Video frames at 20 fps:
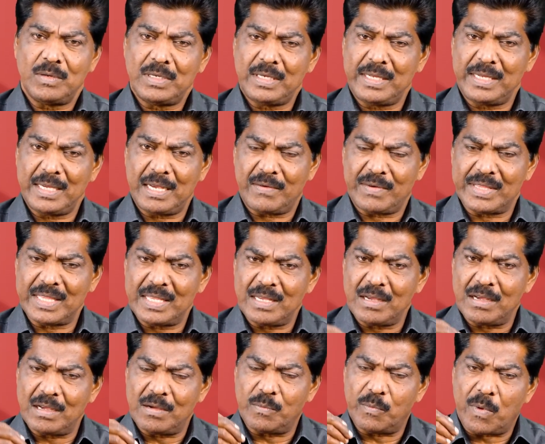நீங்கள் வந்து
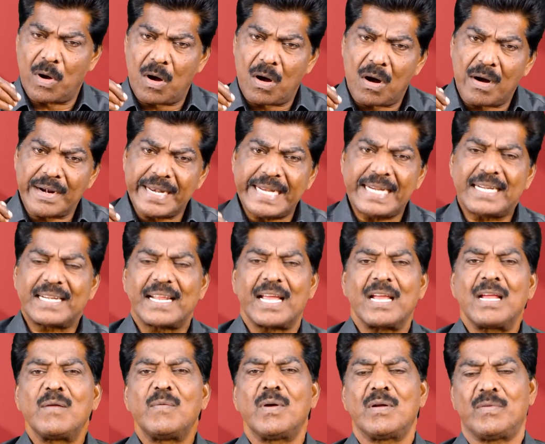மார்னிங்
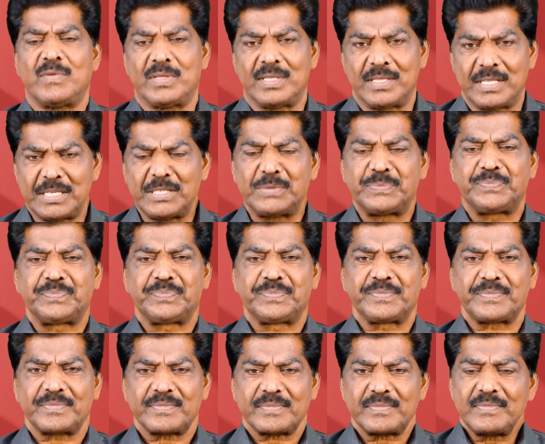டைமில் வந்து
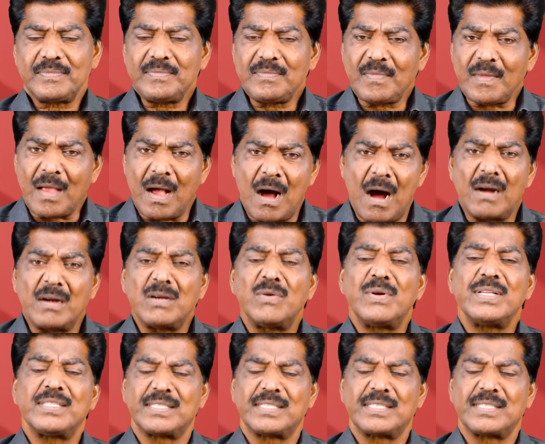ஆண்டுடைய